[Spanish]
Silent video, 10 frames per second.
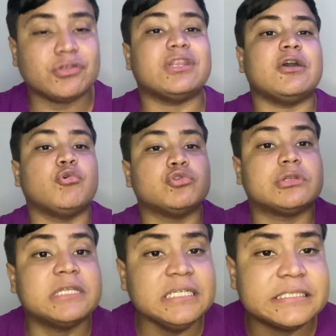de
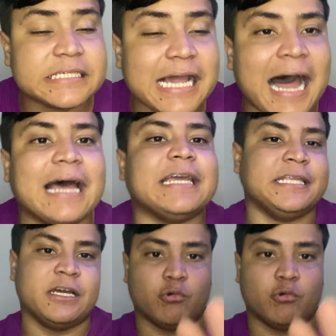justicia y de